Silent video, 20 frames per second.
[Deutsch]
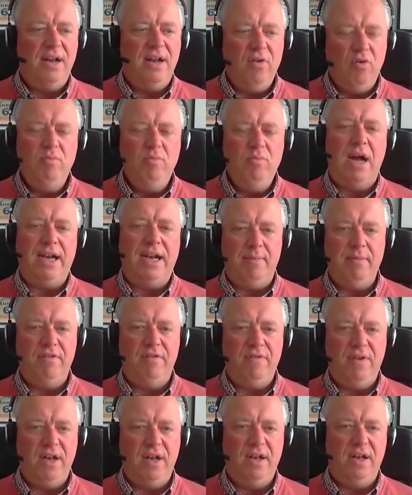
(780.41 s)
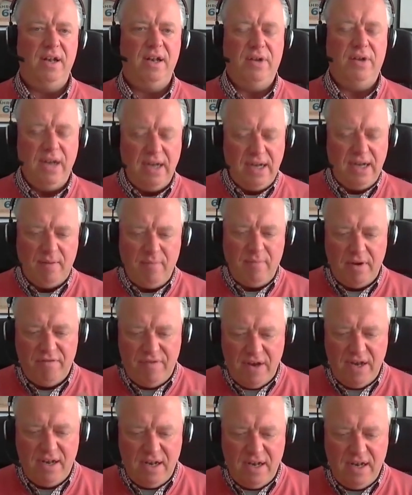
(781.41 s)
einen Umgang damit finden. Und den kann man
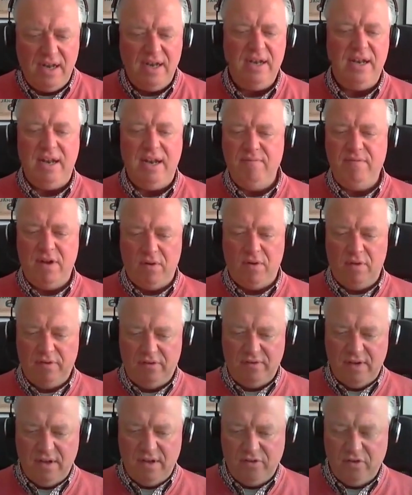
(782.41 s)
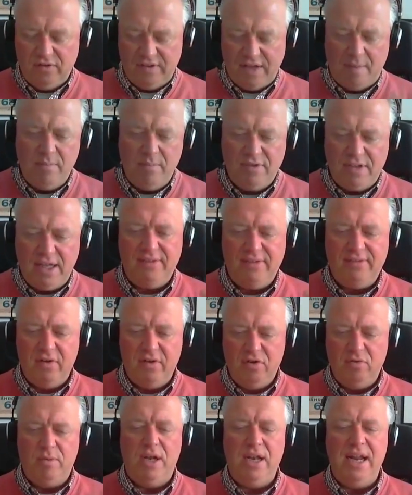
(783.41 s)
finden, indem wir uns zusammensetzen
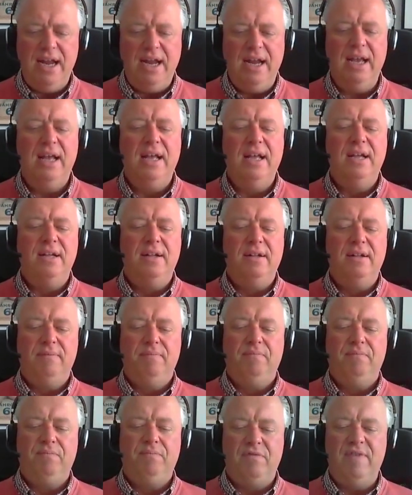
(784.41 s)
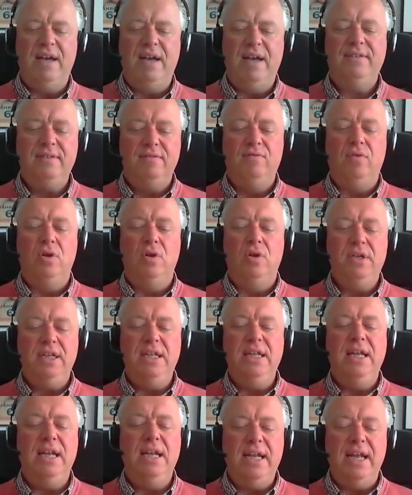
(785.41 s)
und überlegen, was wollt
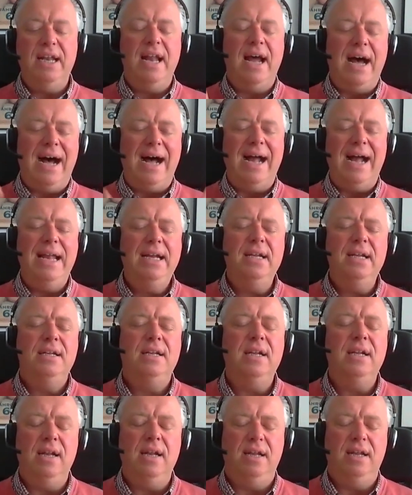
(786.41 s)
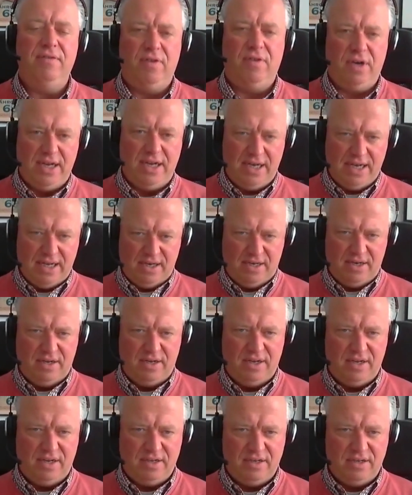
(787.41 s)
ihr denn eigentlich voneinander?
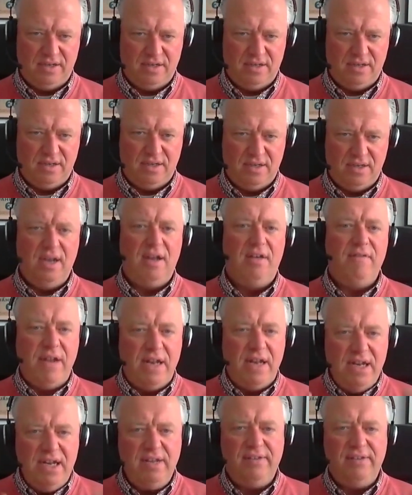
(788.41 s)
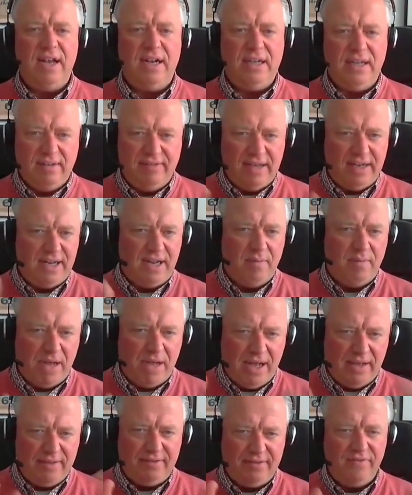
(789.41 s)
Wenn ihr sagt, ihr seid ein
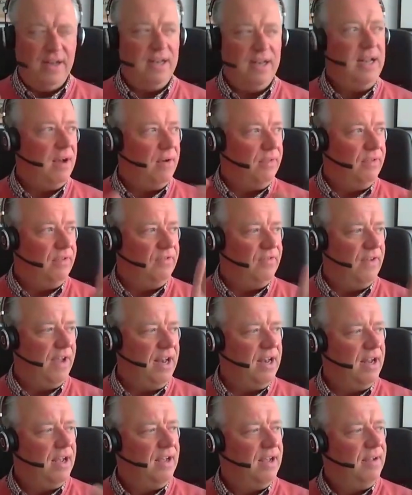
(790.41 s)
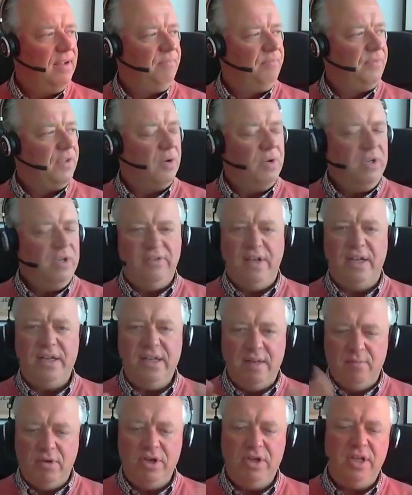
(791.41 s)
Paar, Svenja und Sven, und ihr sagt,
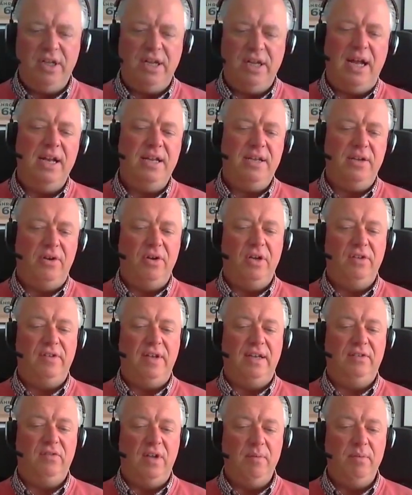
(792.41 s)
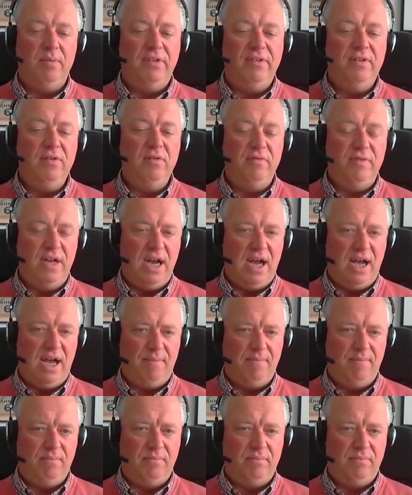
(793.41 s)
ihr möchtet eigentlich eure sexuelle Beziehung wieder
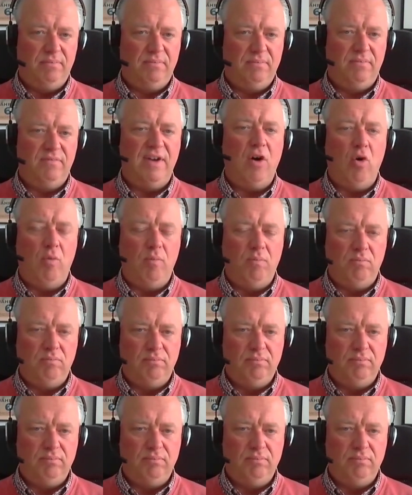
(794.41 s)
haben. Warum?